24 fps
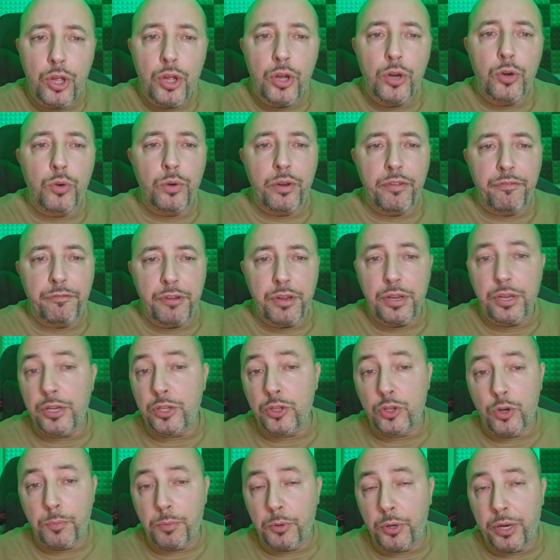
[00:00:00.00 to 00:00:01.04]
con i figli
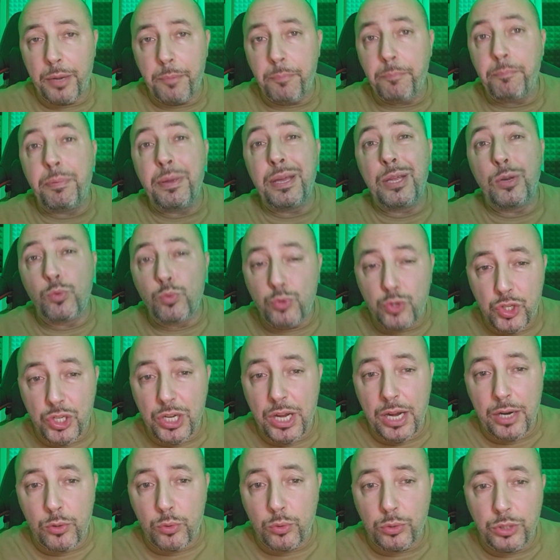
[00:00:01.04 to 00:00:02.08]
dopo che per un
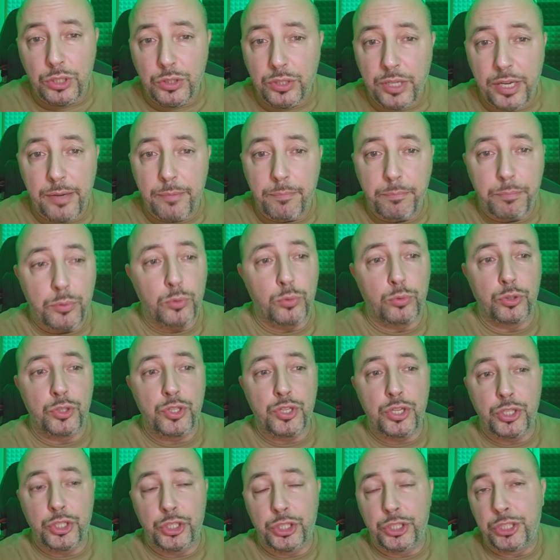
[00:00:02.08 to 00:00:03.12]
sacco di tempo non
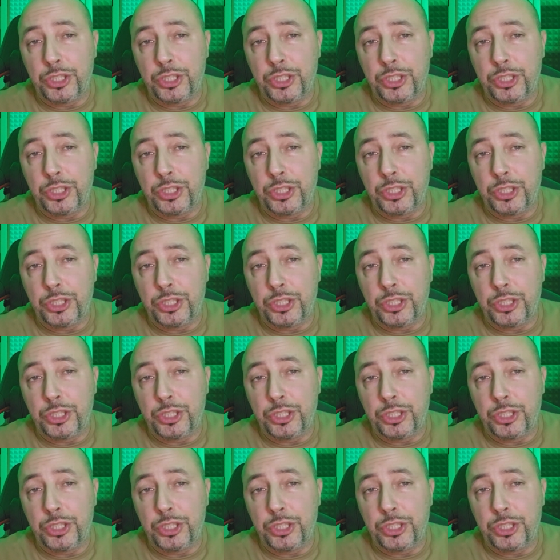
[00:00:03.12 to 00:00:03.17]
si,